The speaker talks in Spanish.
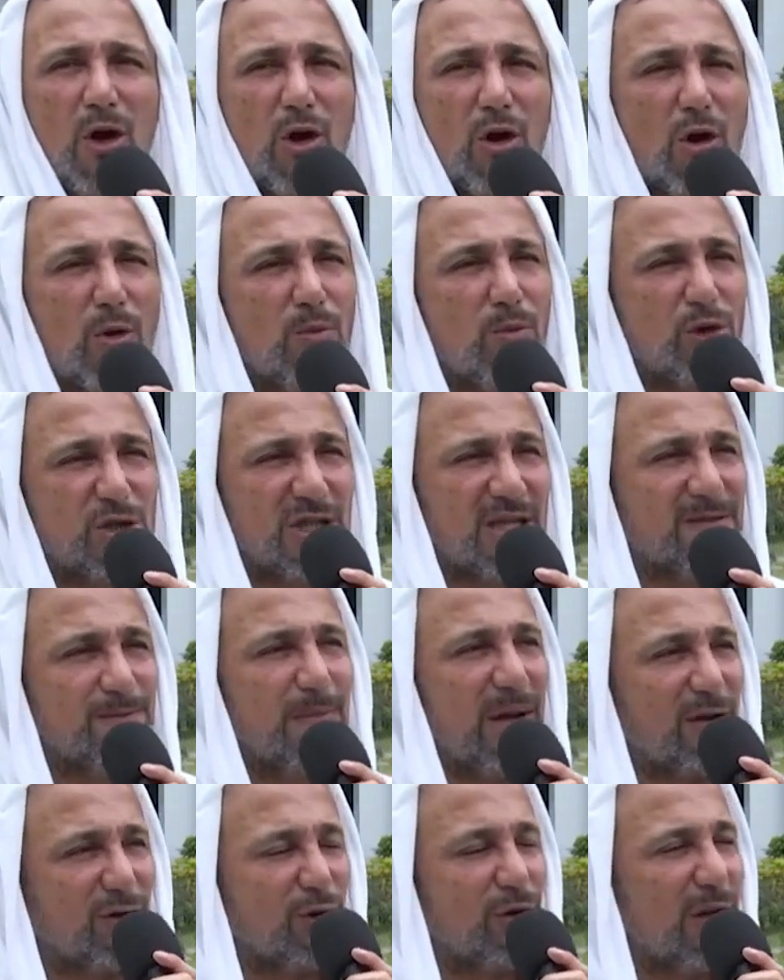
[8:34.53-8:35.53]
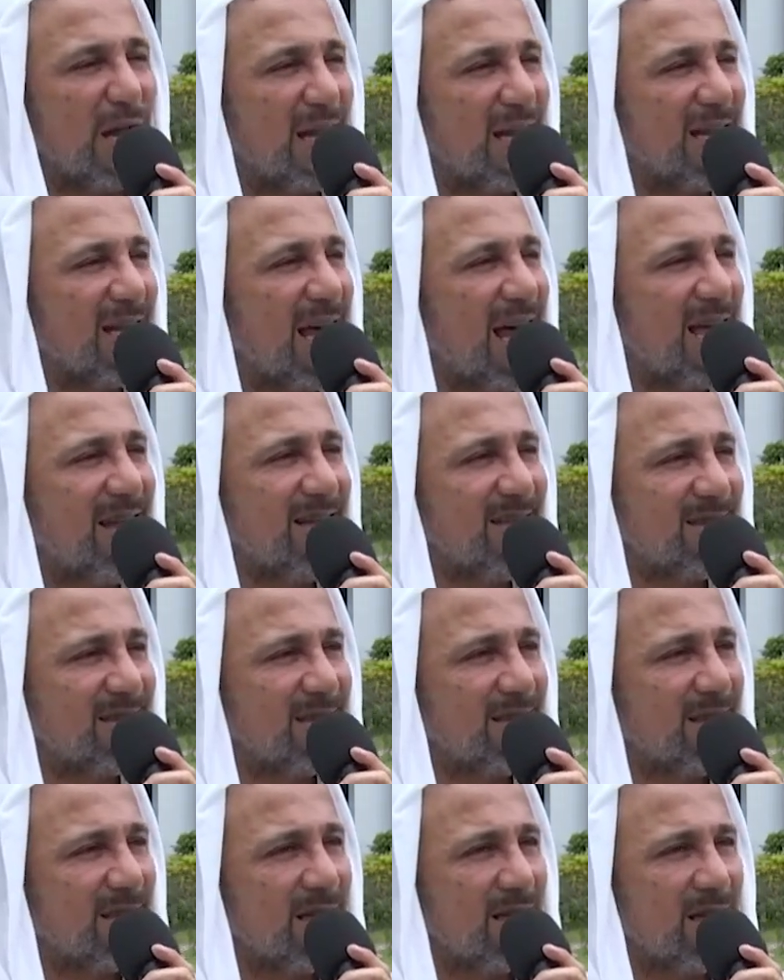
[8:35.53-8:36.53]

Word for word: con muchas personalidades,